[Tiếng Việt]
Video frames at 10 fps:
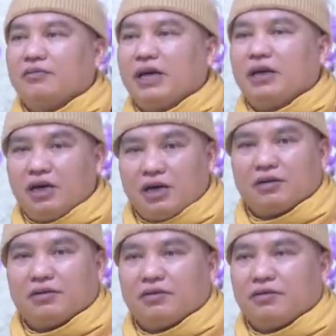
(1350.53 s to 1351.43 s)
bể nước
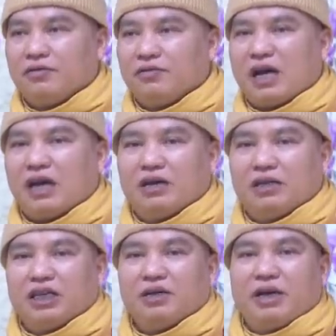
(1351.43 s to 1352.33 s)
và ở
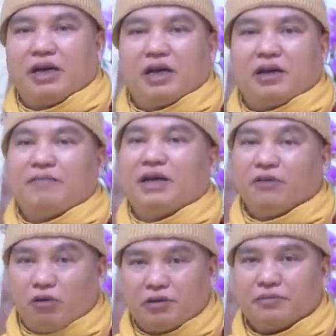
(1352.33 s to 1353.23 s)
trên bể à, bể phốt